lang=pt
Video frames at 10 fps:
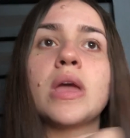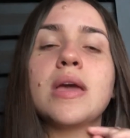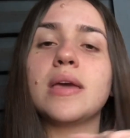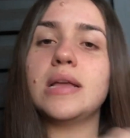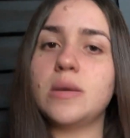
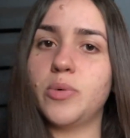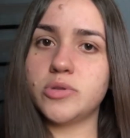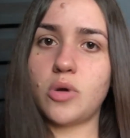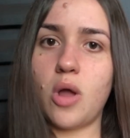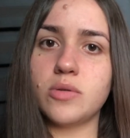E aí depois eu
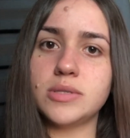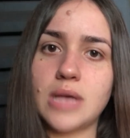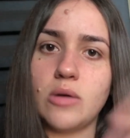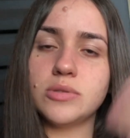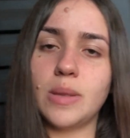coloco
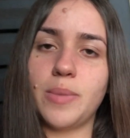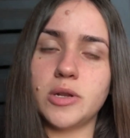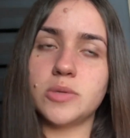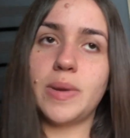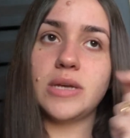sal, os
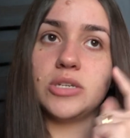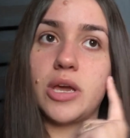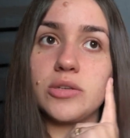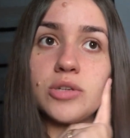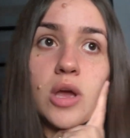temperos pra
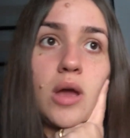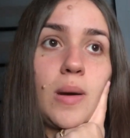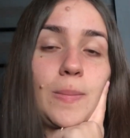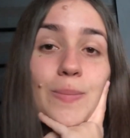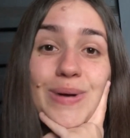gente.
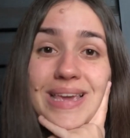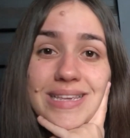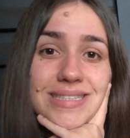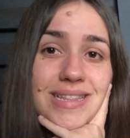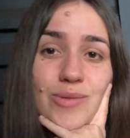Porque
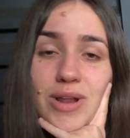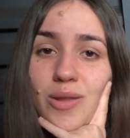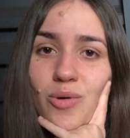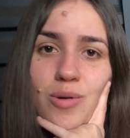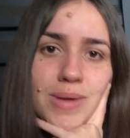senão ela
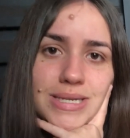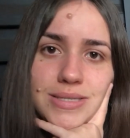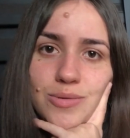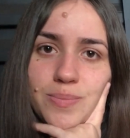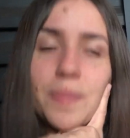não come
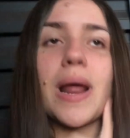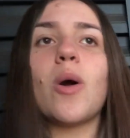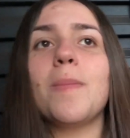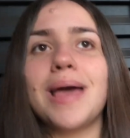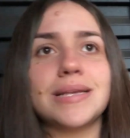ração. Pra
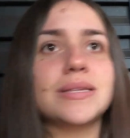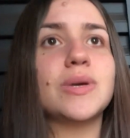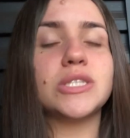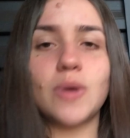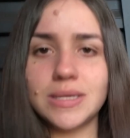comer ração é
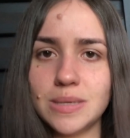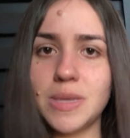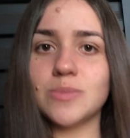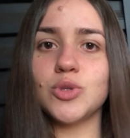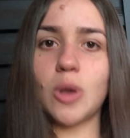só assim
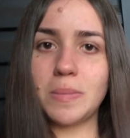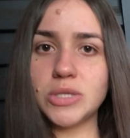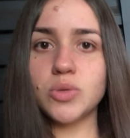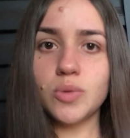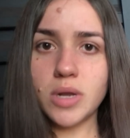mesmo, só
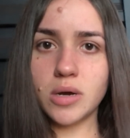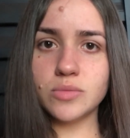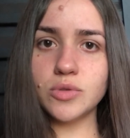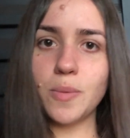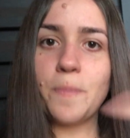
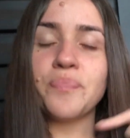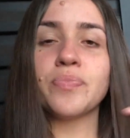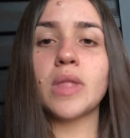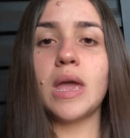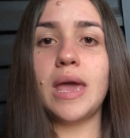misturando
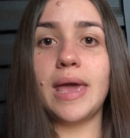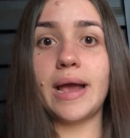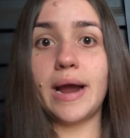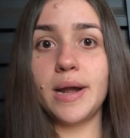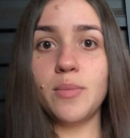é,
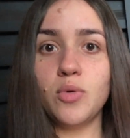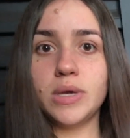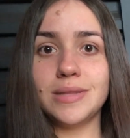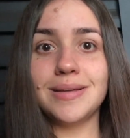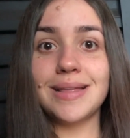carne
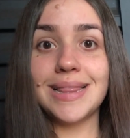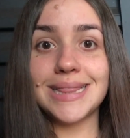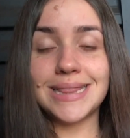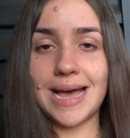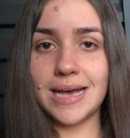moída
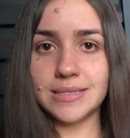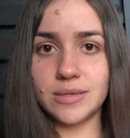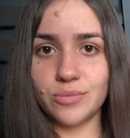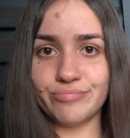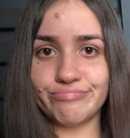na
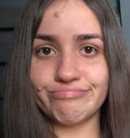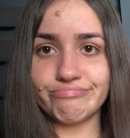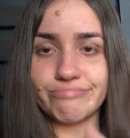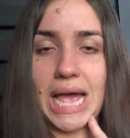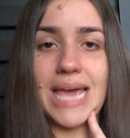ração.
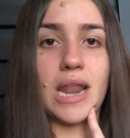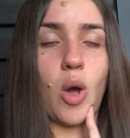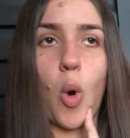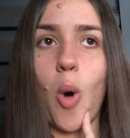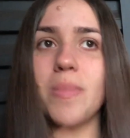Aí ela
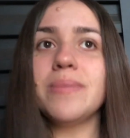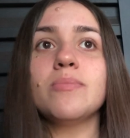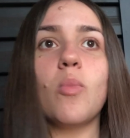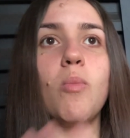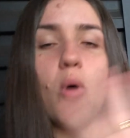come
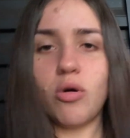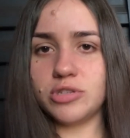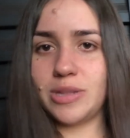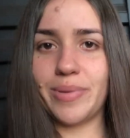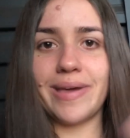um
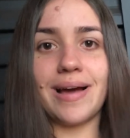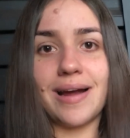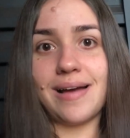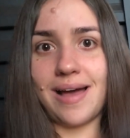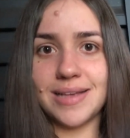monte, né? Porque a,
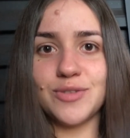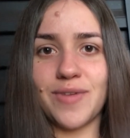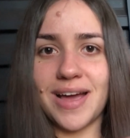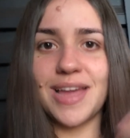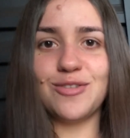a ração
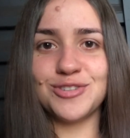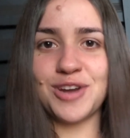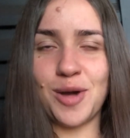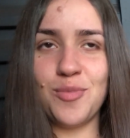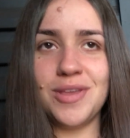aquele gosta de
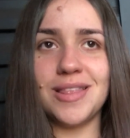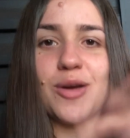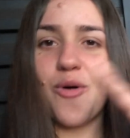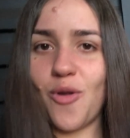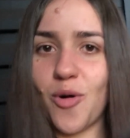carne moída, né?
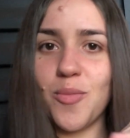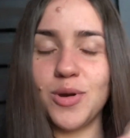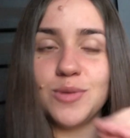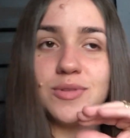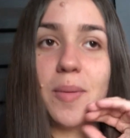Que eu coloco
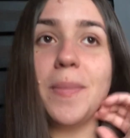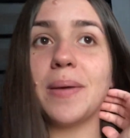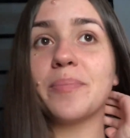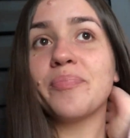molinho também.